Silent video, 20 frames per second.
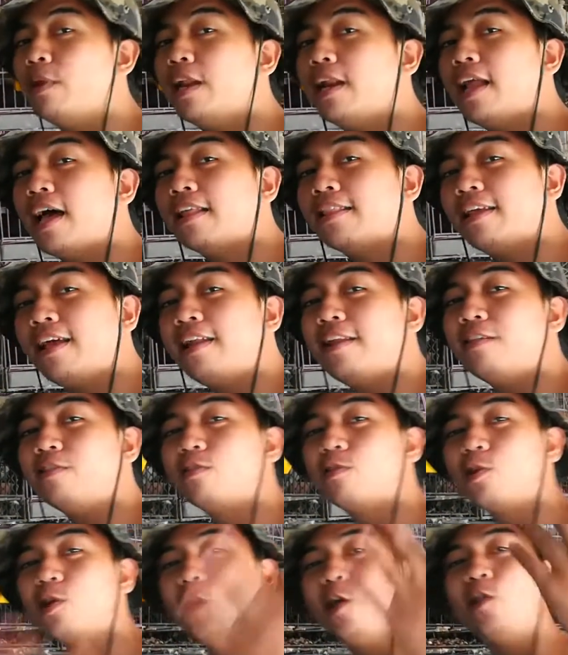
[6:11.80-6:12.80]
natin in
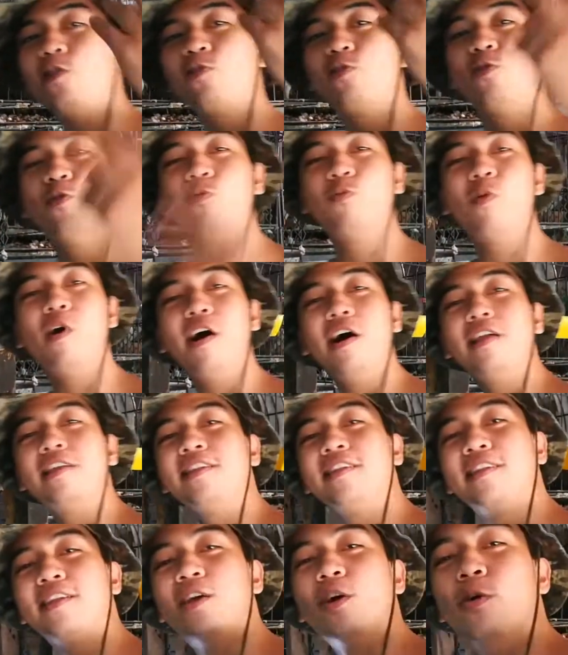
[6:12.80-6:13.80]
3, 2,
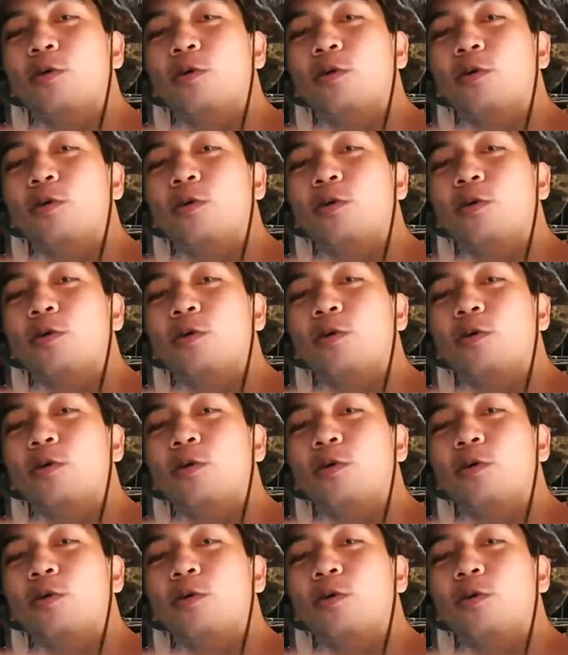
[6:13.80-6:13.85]
1, go!